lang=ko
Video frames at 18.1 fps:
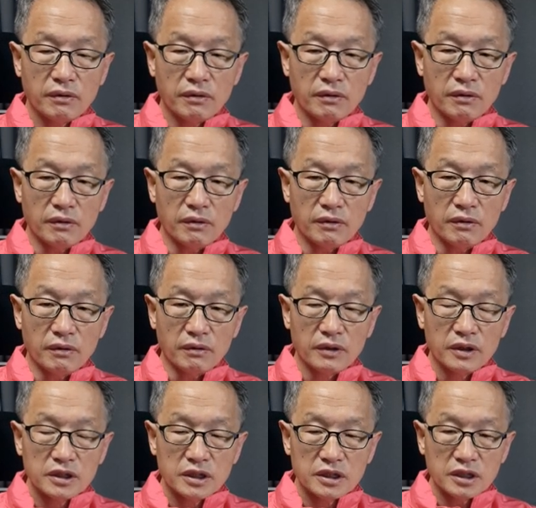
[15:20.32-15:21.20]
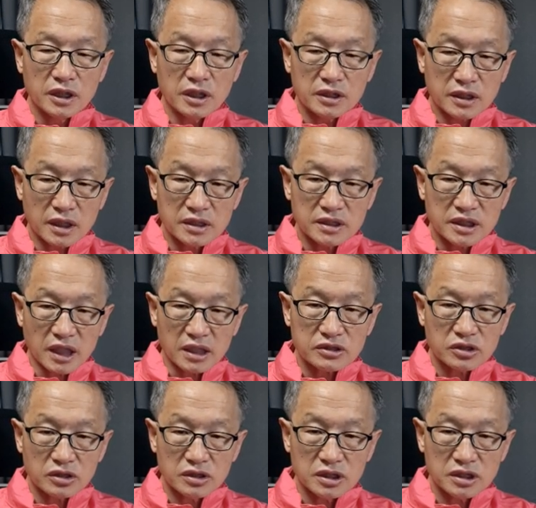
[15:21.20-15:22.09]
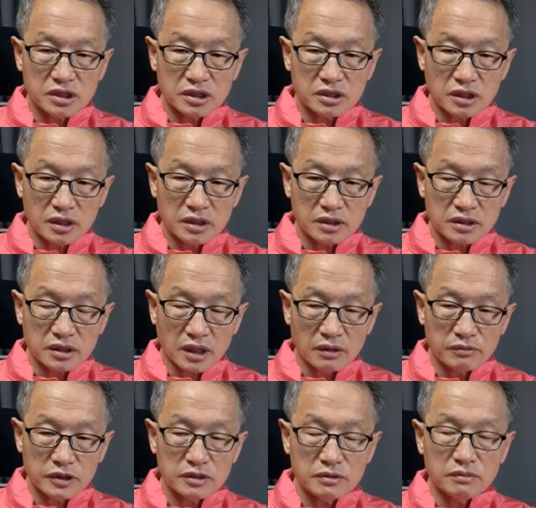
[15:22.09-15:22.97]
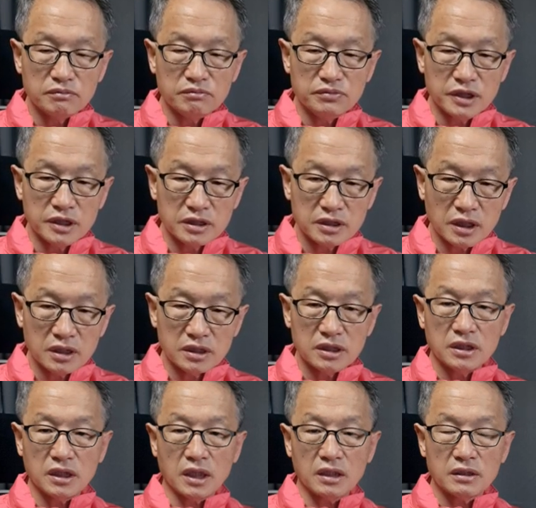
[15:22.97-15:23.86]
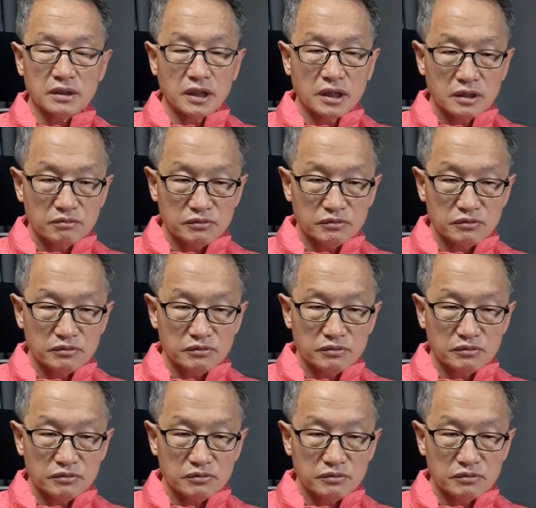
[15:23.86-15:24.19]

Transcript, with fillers: 어, 일단 작전이 시작했다면 민간이나